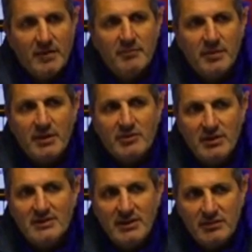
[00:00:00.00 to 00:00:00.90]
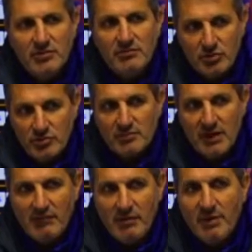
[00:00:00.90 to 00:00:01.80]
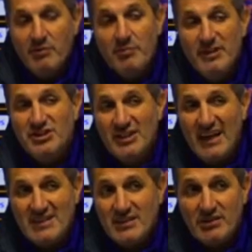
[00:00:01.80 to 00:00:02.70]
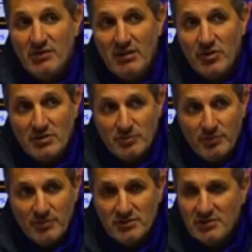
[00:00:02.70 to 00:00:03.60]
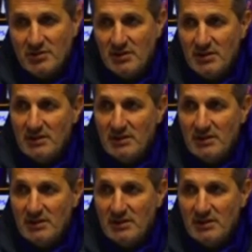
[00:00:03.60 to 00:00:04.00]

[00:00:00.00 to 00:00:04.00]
preparatore atletico molto bravo, abbiamo un match analisi che non lavora sul posto